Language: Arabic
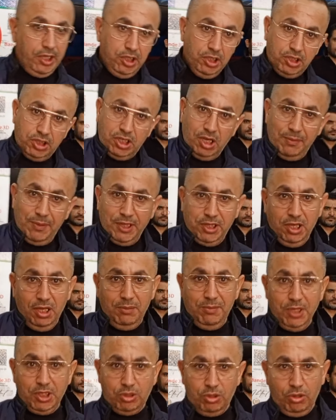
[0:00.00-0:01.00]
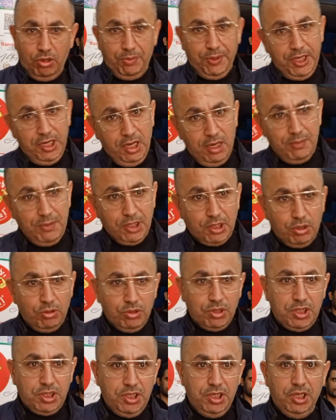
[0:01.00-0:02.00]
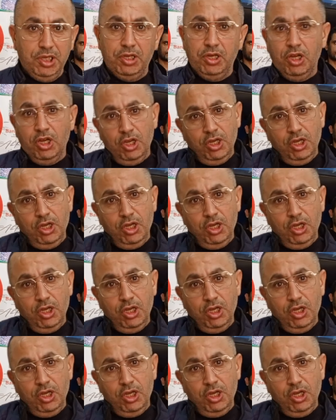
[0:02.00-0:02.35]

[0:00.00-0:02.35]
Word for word: هذه الثمن ديال 140 على 190